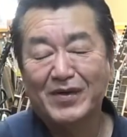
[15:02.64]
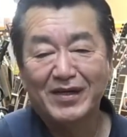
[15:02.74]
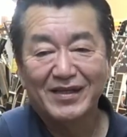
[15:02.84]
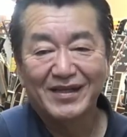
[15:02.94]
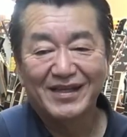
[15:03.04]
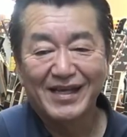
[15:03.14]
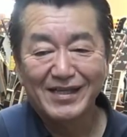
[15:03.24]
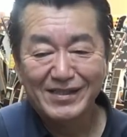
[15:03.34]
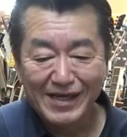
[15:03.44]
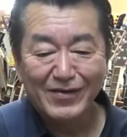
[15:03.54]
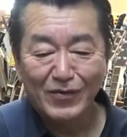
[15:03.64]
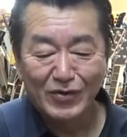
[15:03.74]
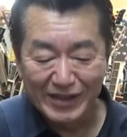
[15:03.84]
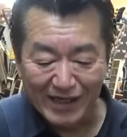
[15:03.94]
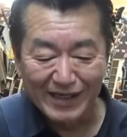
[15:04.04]
まあ、現在おっ
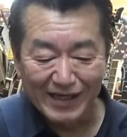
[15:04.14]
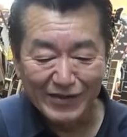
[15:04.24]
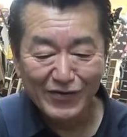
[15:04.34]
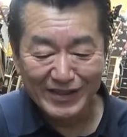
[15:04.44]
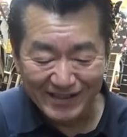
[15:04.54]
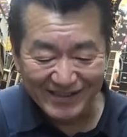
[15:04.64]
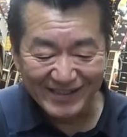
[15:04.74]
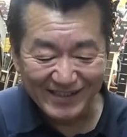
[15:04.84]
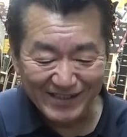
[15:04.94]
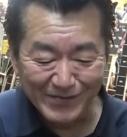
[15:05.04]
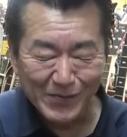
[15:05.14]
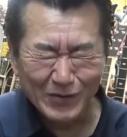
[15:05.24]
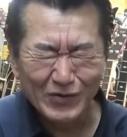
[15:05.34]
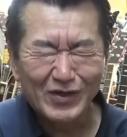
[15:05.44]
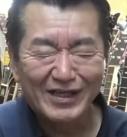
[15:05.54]
さんあるいはじじいにも
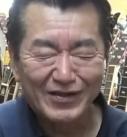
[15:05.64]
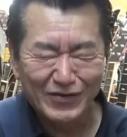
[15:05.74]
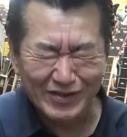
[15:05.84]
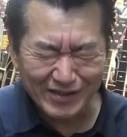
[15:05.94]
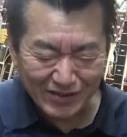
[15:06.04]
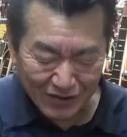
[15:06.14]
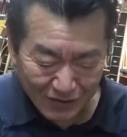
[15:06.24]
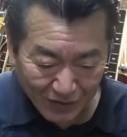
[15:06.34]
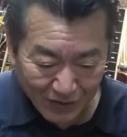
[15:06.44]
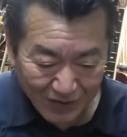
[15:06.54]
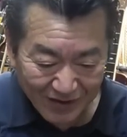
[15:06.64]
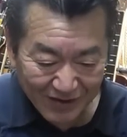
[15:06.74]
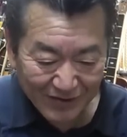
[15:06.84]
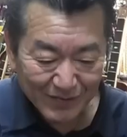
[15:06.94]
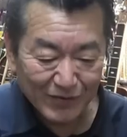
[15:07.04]
もちろん買ってほしいんですけど
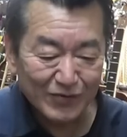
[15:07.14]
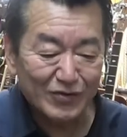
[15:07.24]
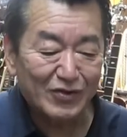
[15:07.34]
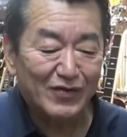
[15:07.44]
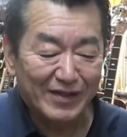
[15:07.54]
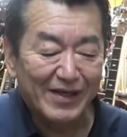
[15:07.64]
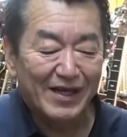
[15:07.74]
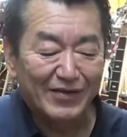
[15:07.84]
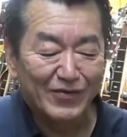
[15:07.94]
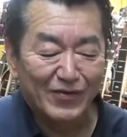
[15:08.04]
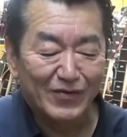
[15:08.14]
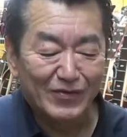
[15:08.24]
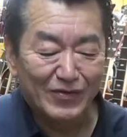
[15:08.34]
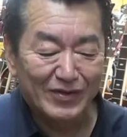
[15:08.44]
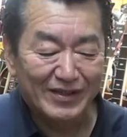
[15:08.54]
僕としてはねあの
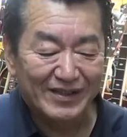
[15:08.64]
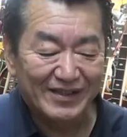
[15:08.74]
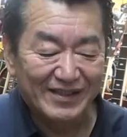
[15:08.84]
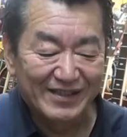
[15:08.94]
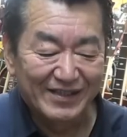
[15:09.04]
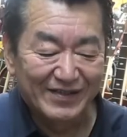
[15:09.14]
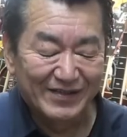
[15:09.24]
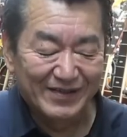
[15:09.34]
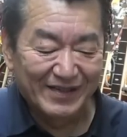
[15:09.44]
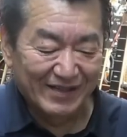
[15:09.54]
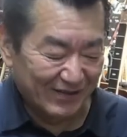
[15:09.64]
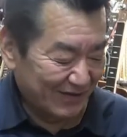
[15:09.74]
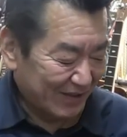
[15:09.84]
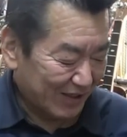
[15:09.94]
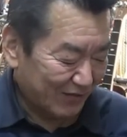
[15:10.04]
本当に
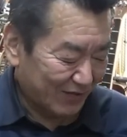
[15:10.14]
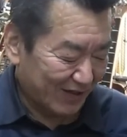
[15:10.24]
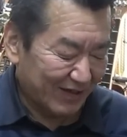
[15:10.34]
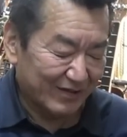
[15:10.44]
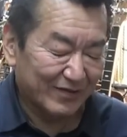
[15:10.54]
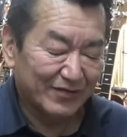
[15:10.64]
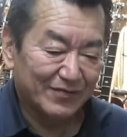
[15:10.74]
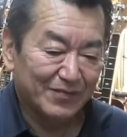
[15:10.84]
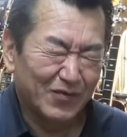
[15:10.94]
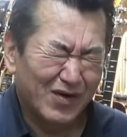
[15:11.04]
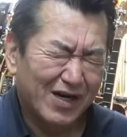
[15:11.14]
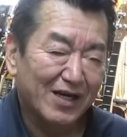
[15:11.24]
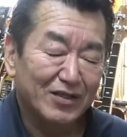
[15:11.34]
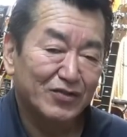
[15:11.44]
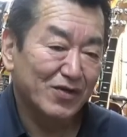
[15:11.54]
さっき言った若
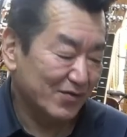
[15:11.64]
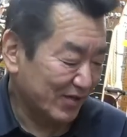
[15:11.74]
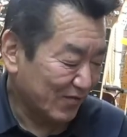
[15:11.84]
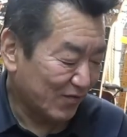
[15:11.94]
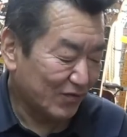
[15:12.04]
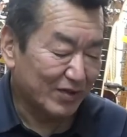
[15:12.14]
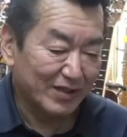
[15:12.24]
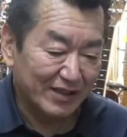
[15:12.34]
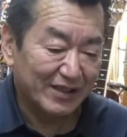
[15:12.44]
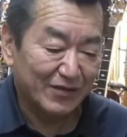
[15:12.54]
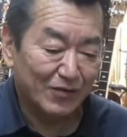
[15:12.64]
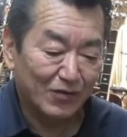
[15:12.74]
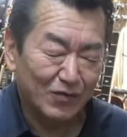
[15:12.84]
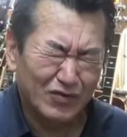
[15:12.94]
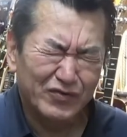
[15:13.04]
い中学生高校生にこの
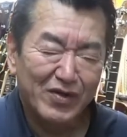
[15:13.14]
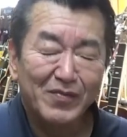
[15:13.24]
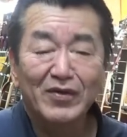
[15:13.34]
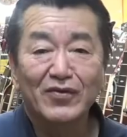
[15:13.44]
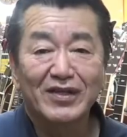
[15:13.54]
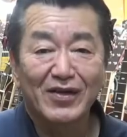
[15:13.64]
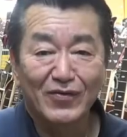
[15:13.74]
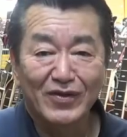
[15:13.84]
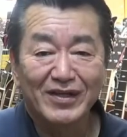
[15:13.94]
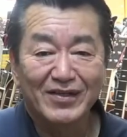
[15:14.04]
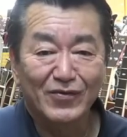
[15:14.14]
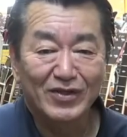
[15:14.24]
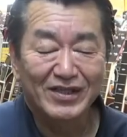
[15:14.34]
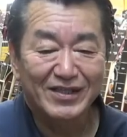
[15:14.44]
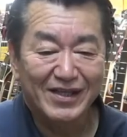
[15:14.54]
50年前のギターをね
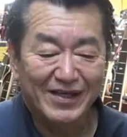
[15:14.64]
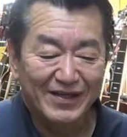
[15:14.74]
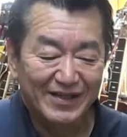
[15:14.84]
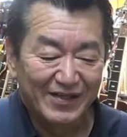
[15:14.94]
弾いて